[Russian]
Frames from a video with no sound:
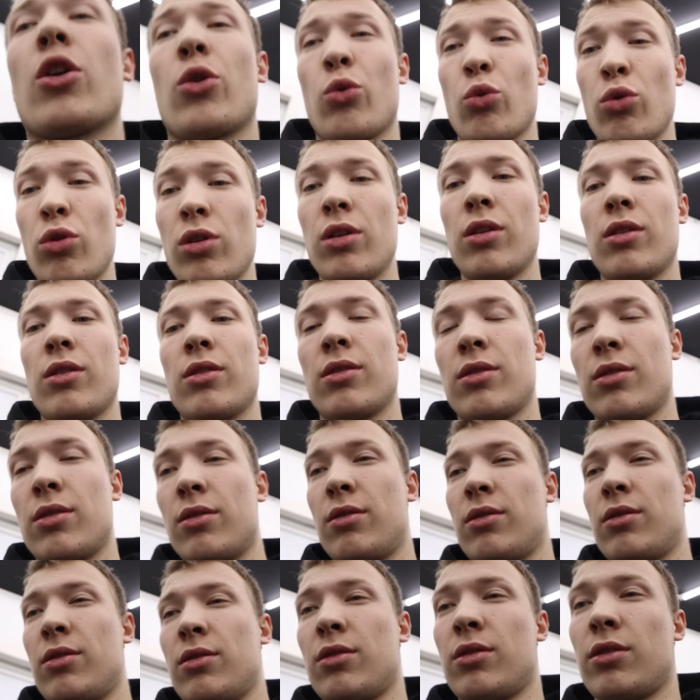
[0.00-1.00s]
руль,
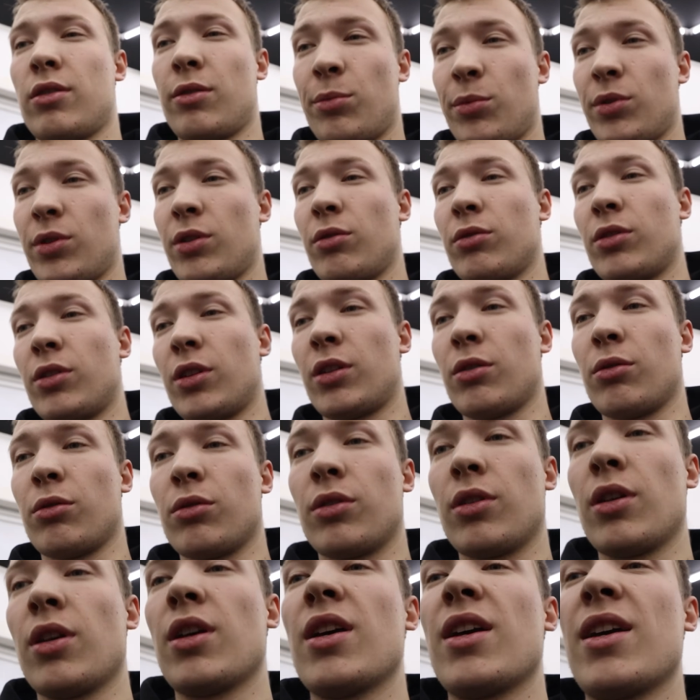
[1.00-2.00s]
э, именно вот эти
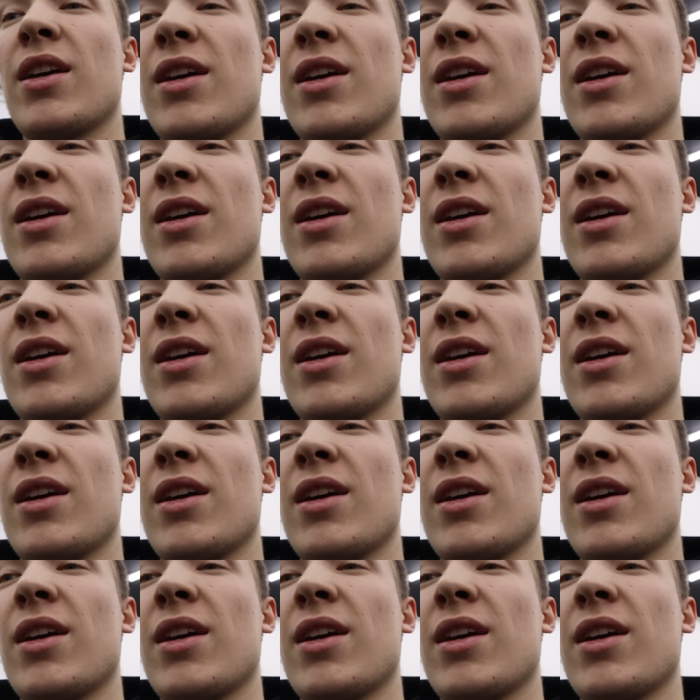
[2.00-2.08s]
вот